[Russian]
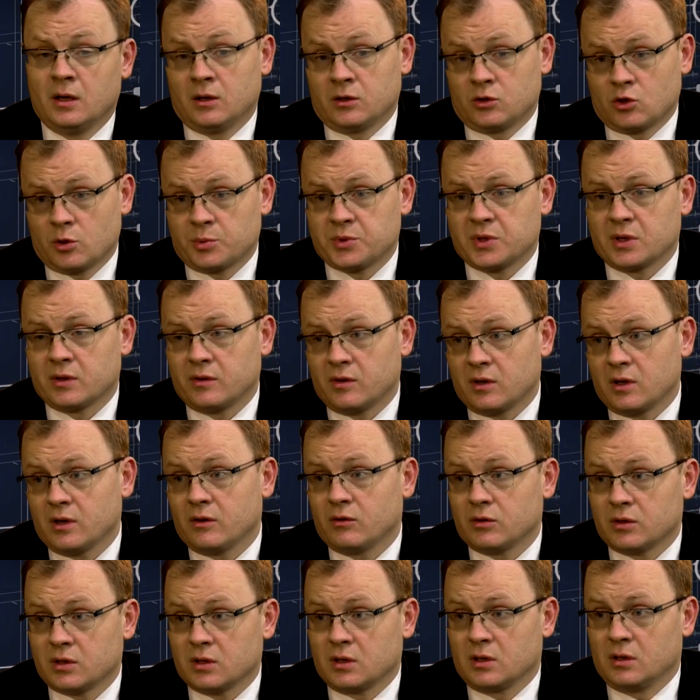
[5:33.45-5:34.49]
Собственно говоря,
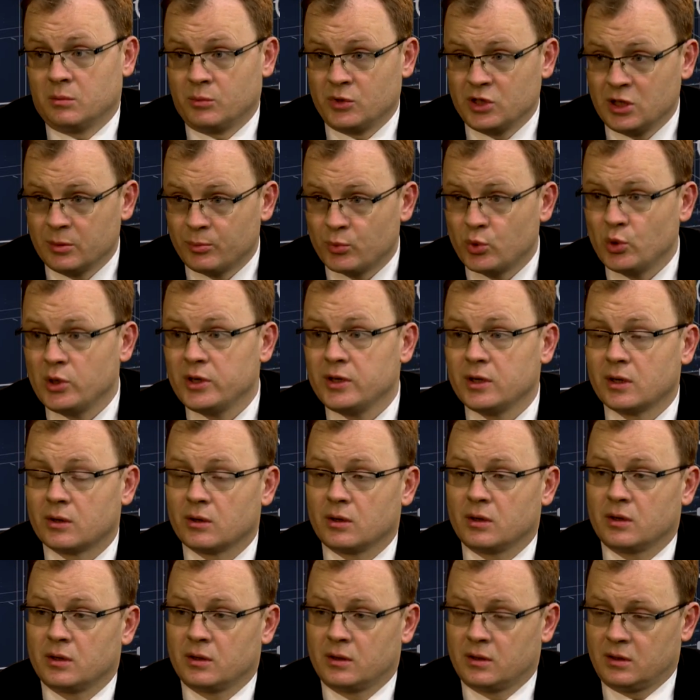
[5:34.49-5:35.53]
вот
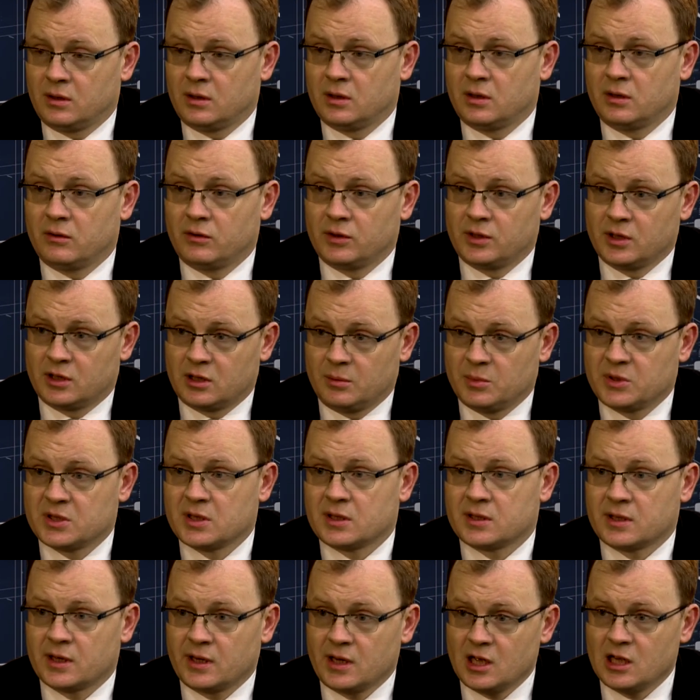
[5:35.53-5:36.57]
манипулируя э, вот этими
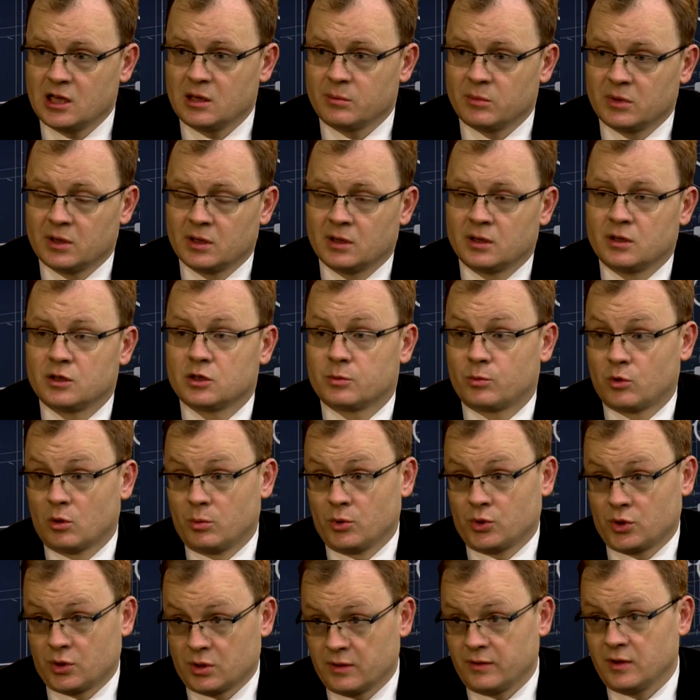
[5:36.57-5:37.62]
состояниями с
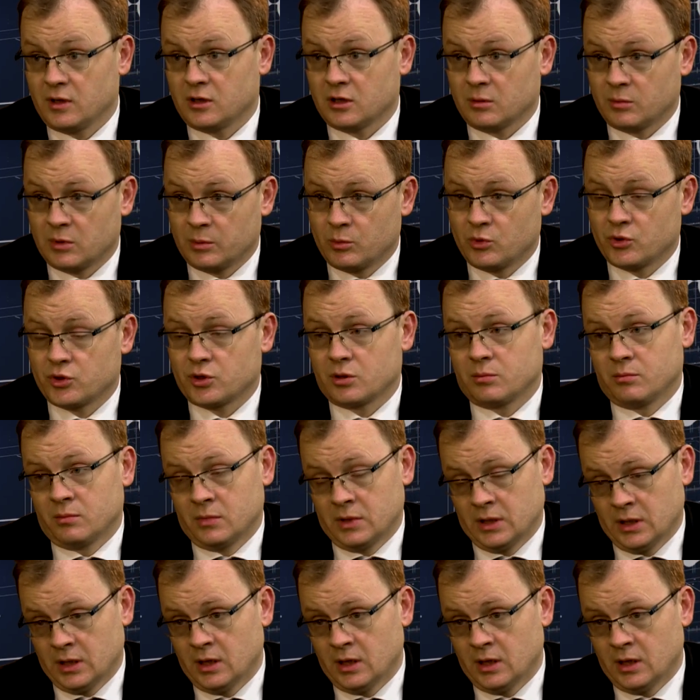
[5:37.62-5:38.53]
помощью света, мы можем